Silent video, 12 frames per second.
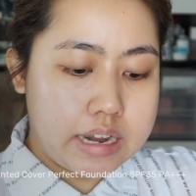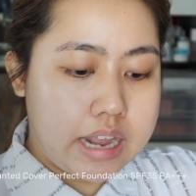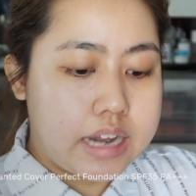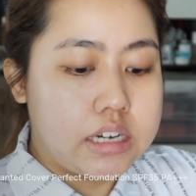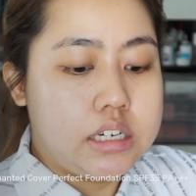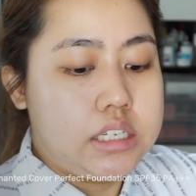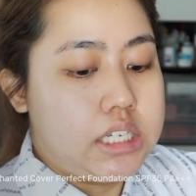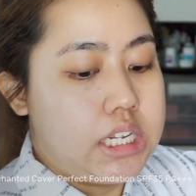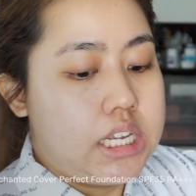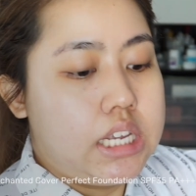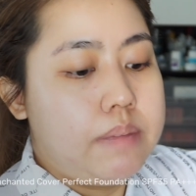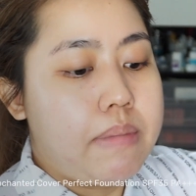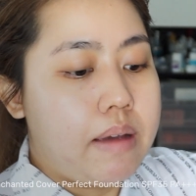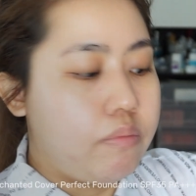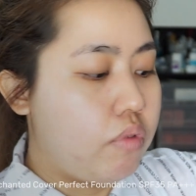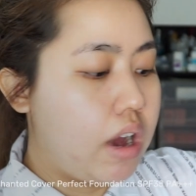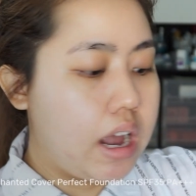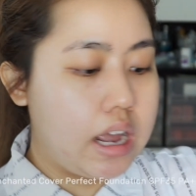อันหนึ่งที่แบบ
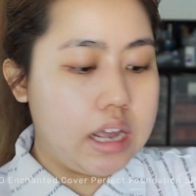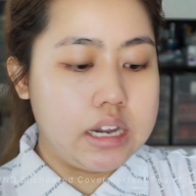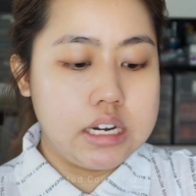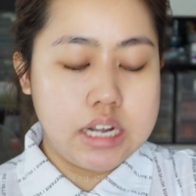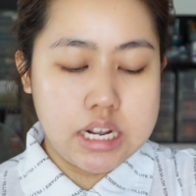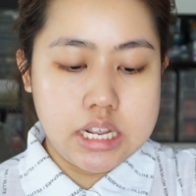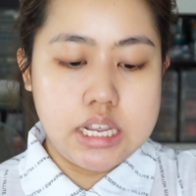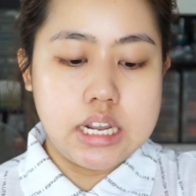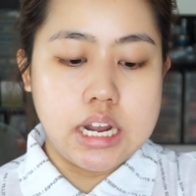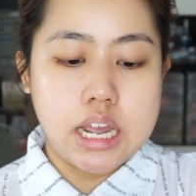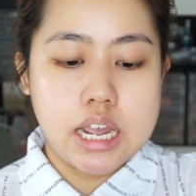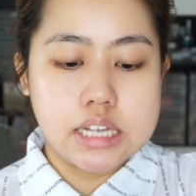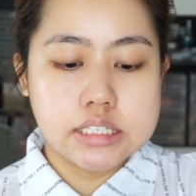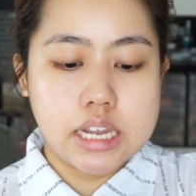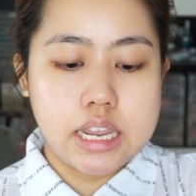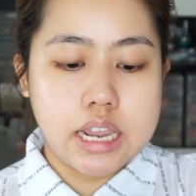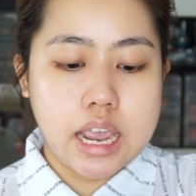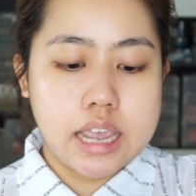ว่าเนื้อดีนะคะใช้
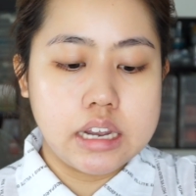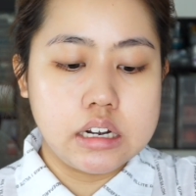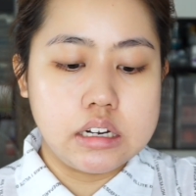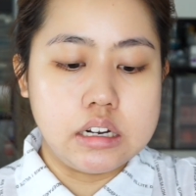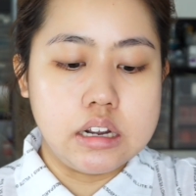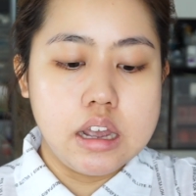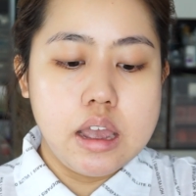ง่ายคือ